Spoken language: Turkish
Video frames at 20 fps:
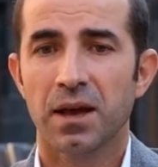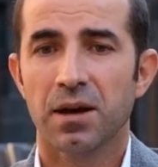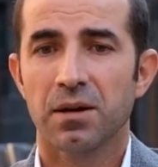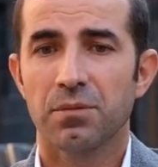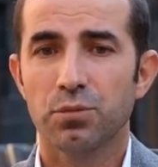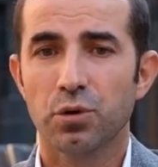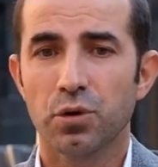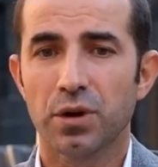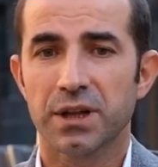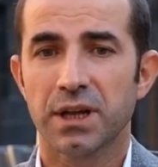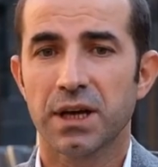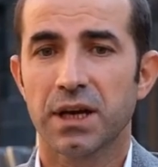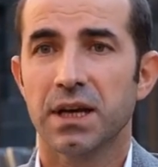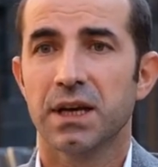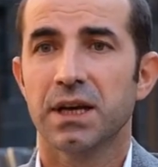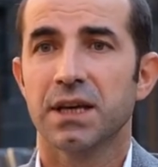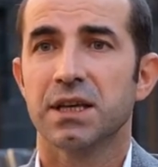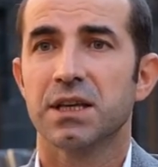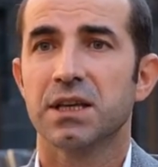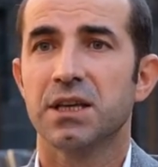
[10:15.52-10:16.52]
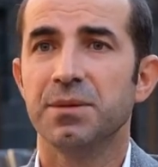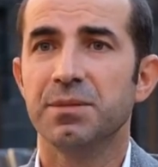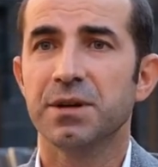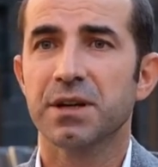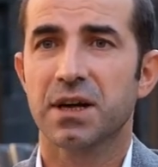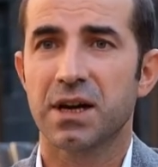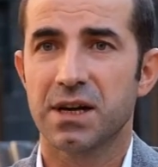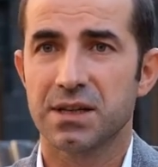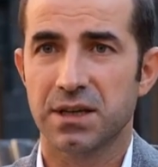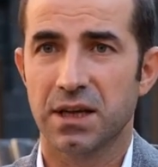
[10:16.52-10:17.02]
burada kimin
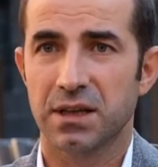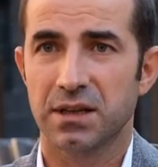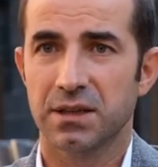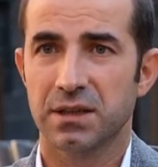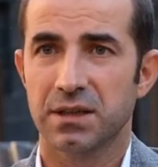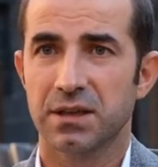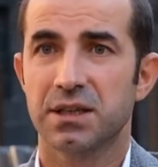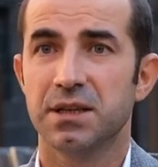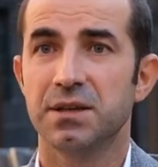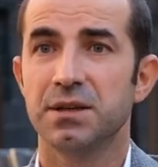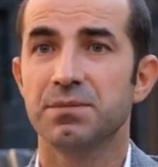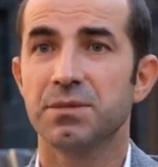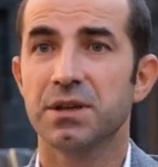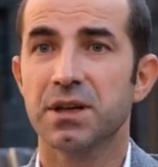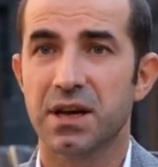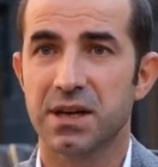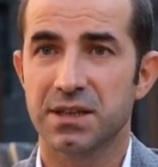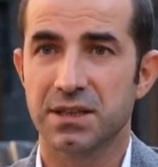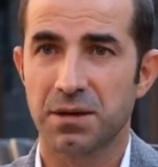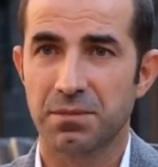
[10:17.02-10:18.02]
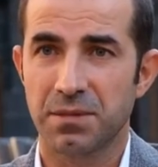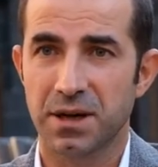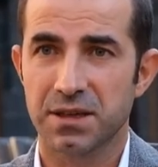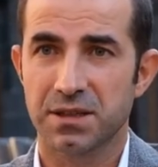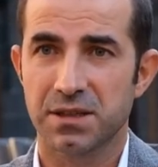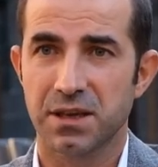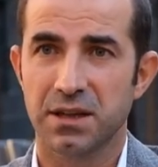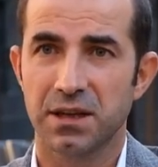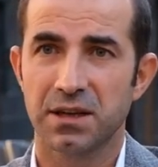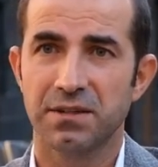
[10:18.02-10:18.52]
kazandığını, kimin kazanmak
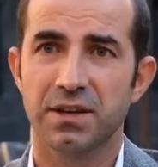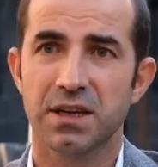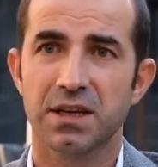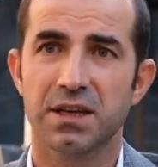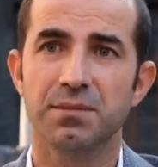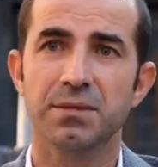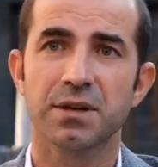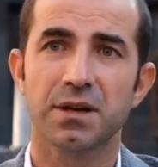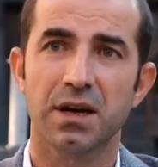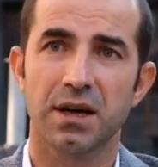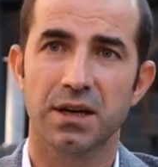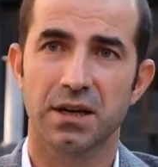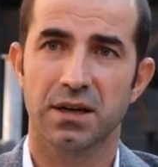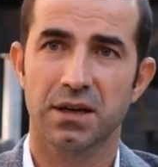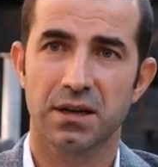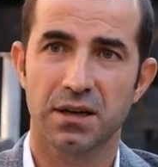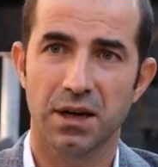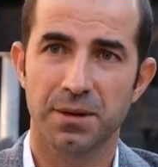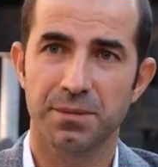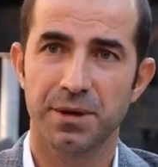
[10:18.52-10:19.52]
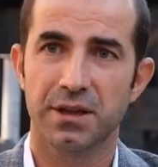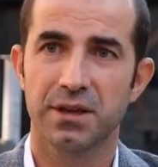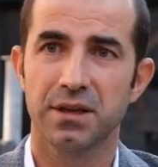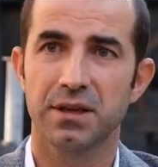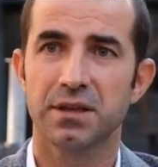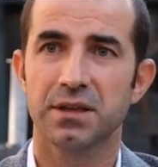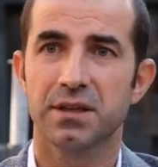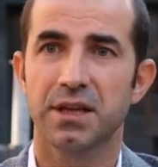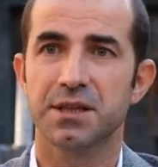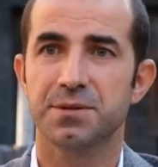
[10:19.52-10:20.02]
istediğini ve kimin
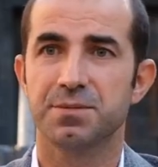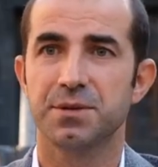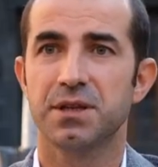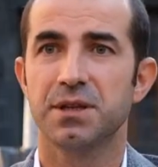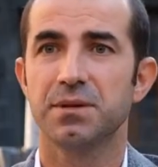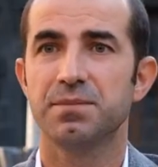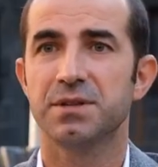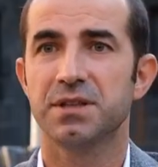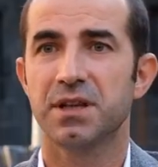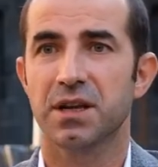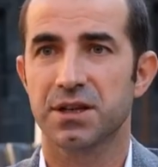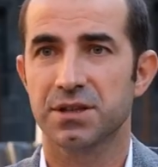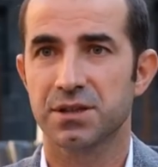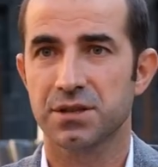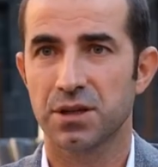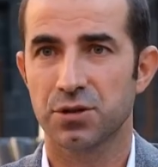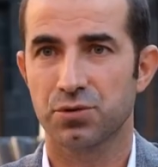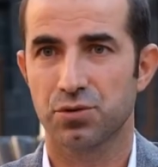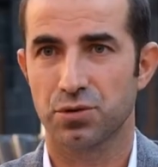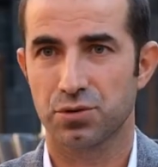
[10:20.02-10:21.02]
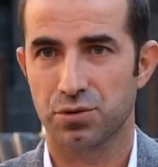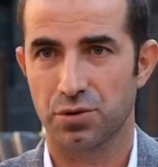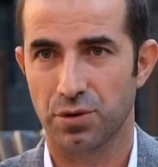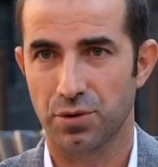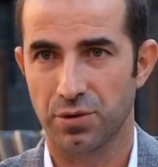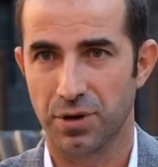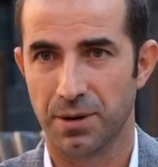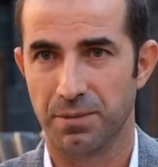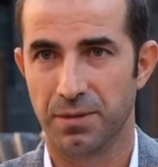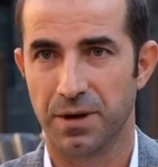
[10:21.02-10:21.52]
kaybettiğinin tespiti bizler açısından çok çok
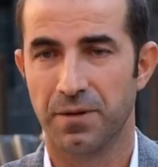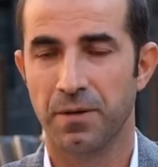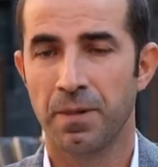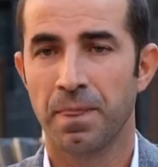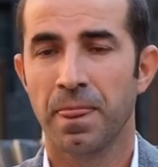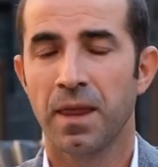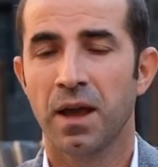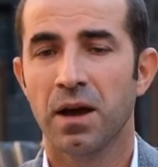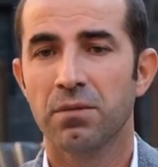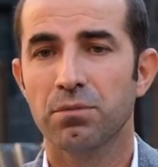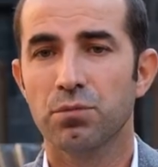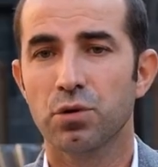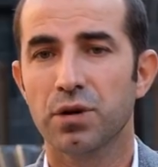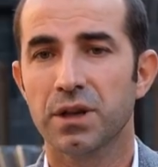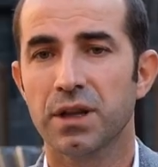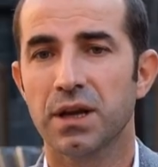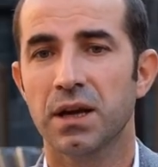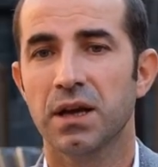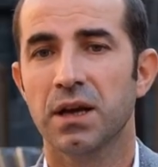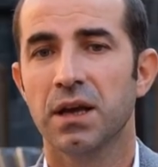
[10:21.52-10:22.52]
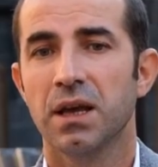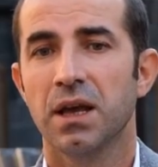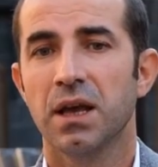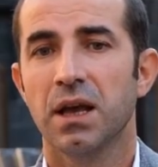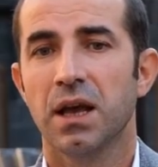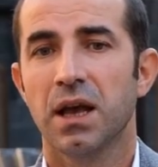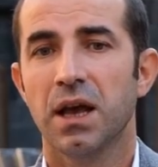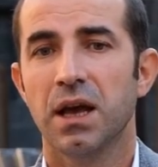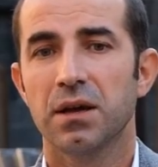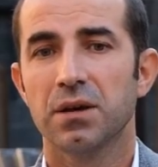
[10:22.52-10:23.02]
önemli. Burada
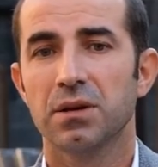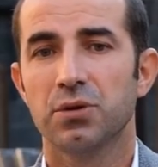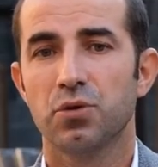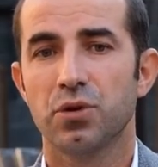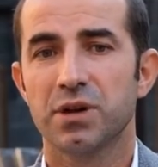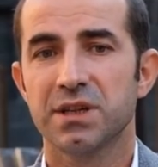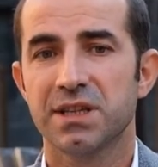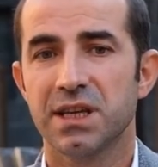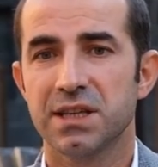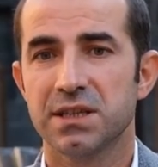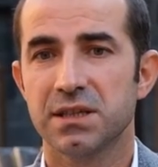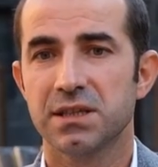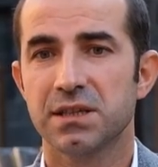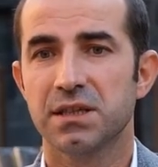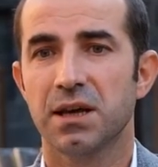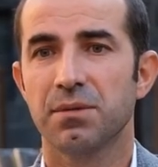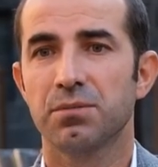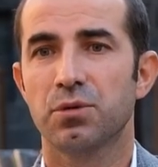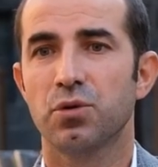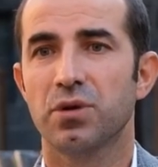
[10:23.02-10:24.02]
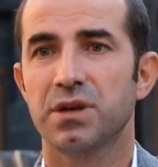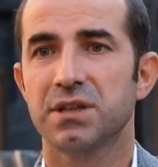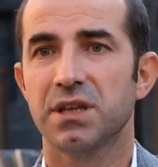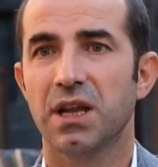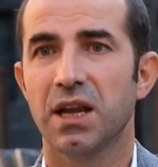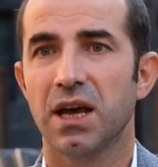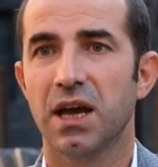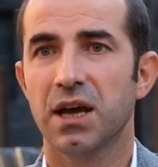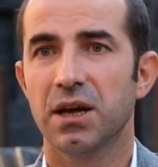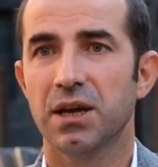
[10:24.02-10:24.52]
e, küresel sistem,
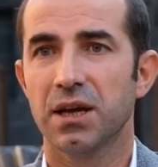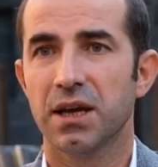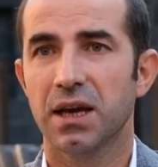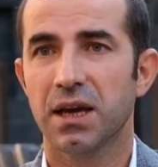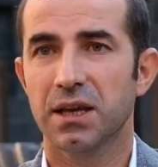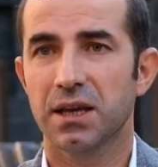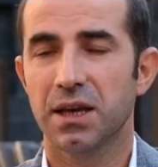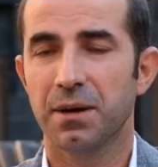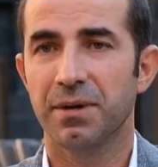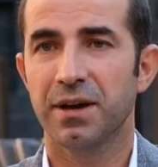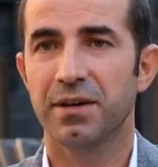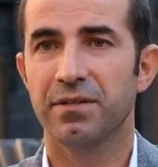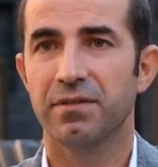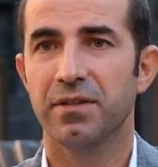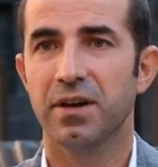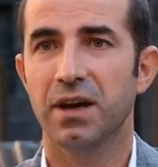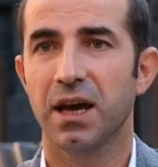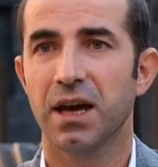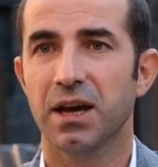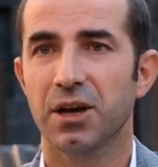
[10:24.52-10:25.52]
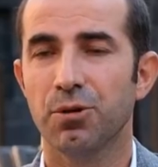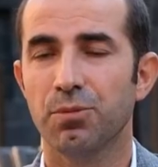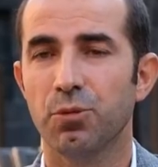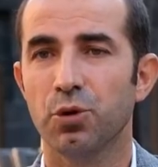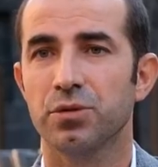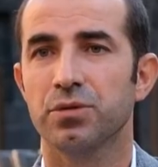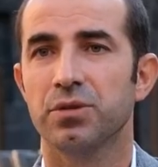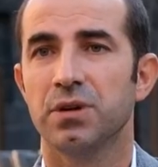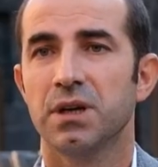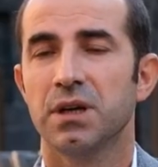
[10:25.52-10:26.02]
küresel egemen ve
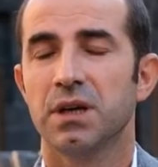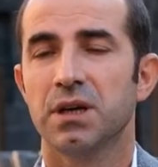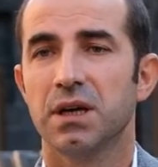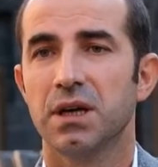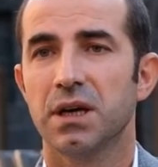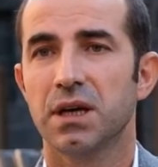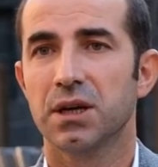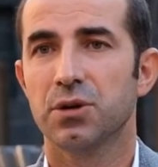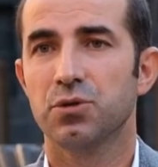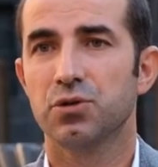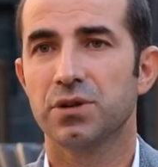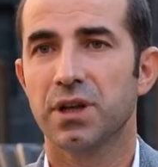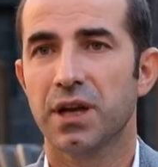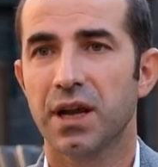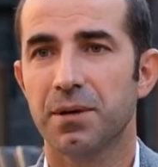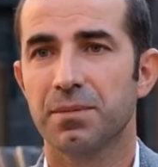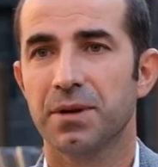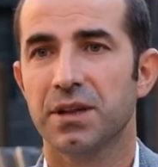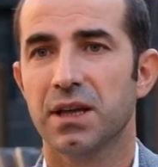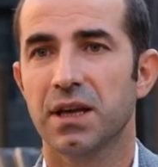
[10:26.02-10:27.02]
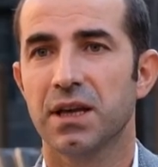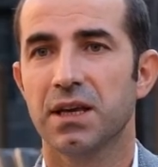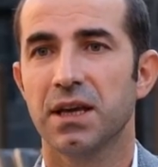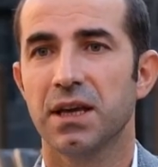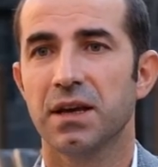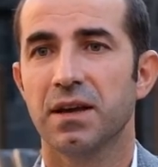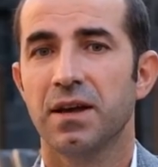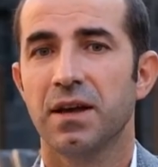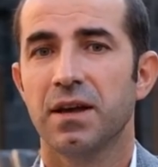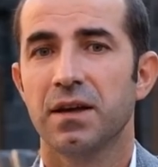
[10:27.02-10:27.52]
hegemon e, güçler elbette
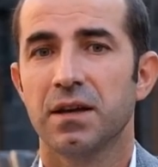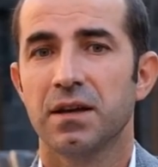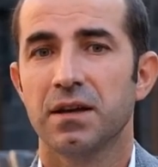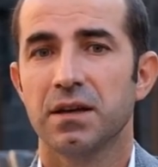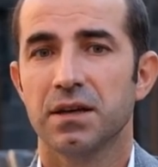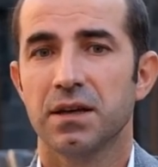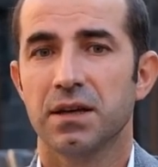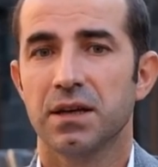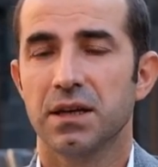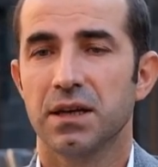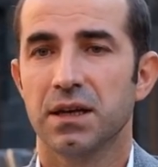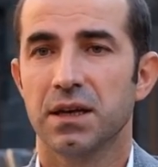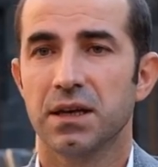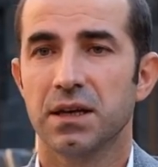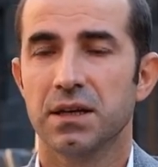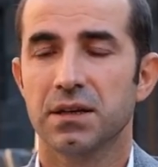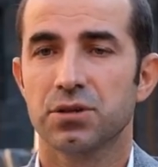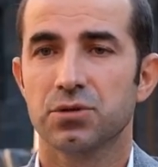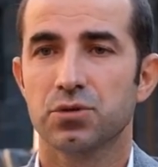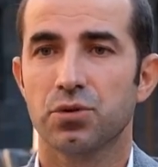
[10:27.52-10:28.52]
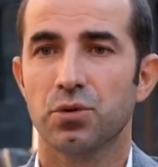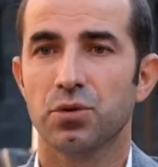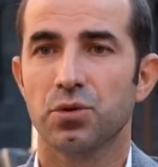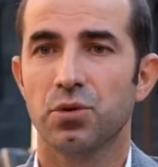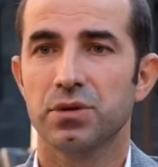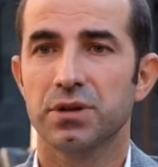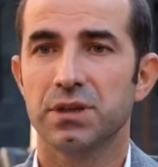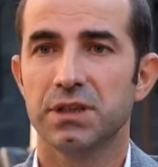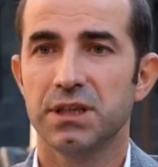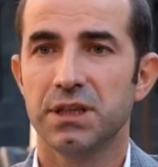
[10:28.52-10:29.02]
ki e, son
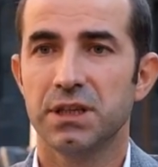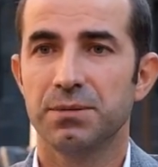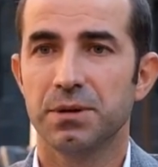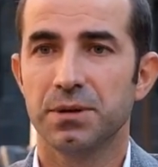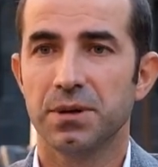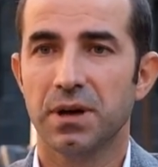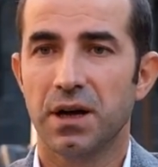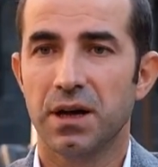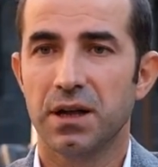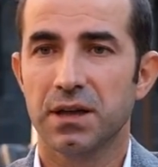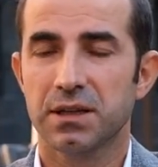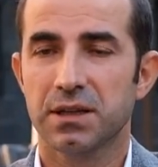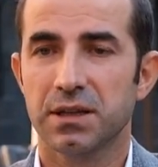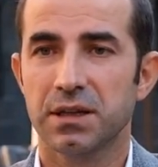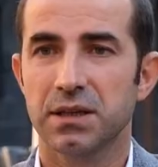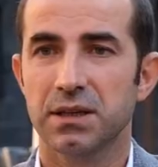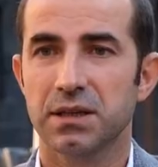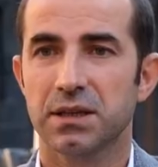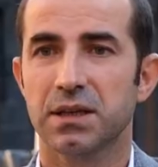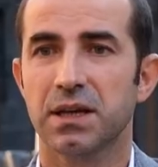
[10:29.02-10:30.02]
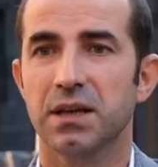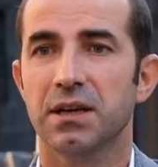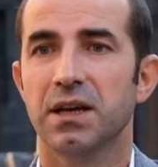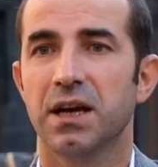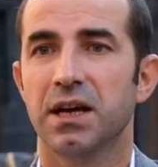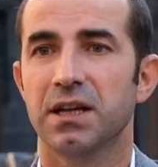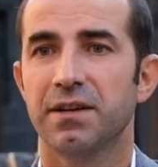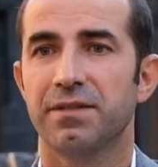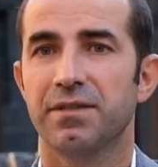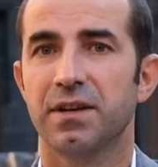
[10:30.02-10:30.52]
26 yıldır
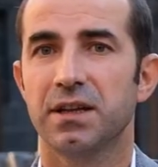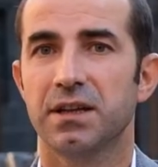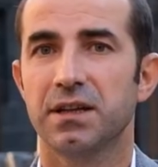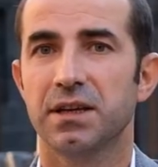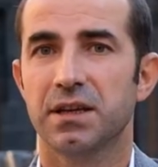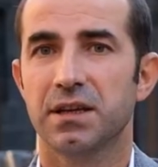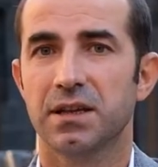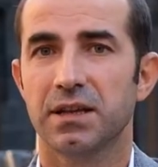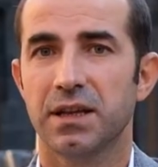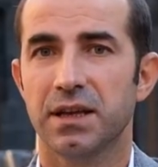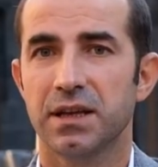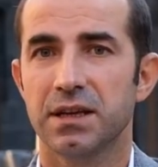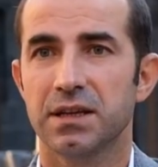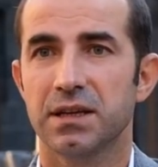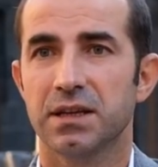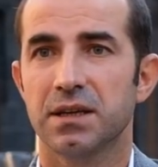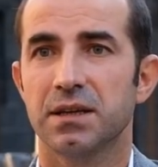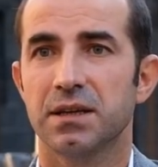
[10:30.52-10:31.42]
hedefledikleri